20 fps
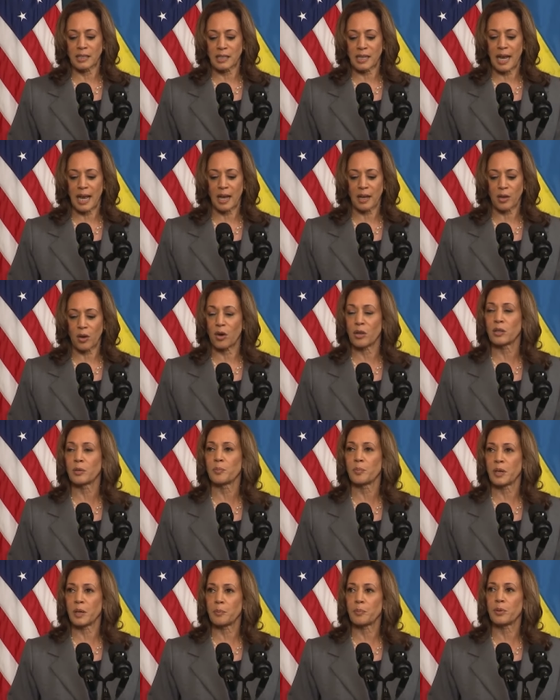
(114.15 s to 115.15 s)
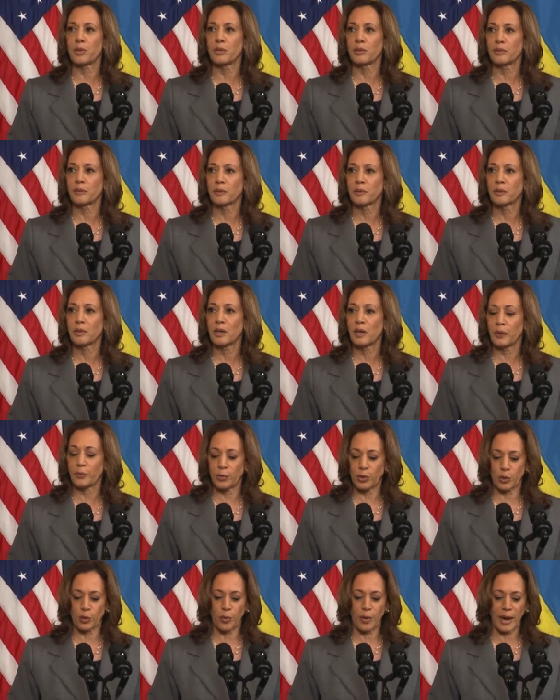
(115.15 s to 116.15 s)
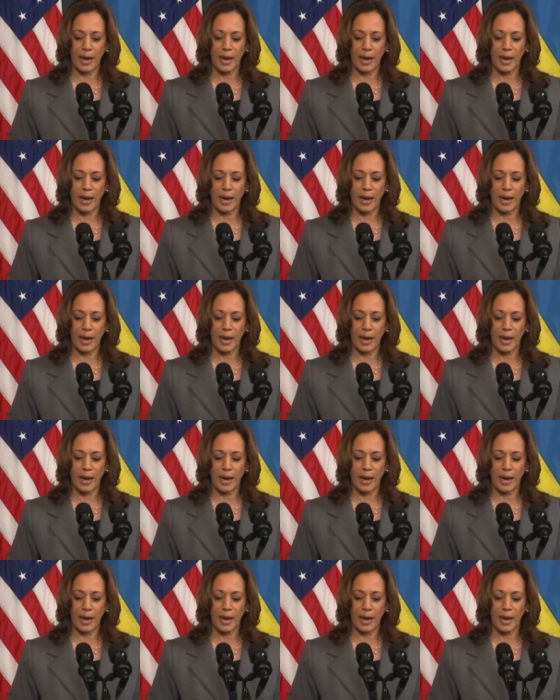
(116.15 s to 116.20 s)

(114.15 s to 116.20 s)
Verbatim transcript: не только против народа Украины.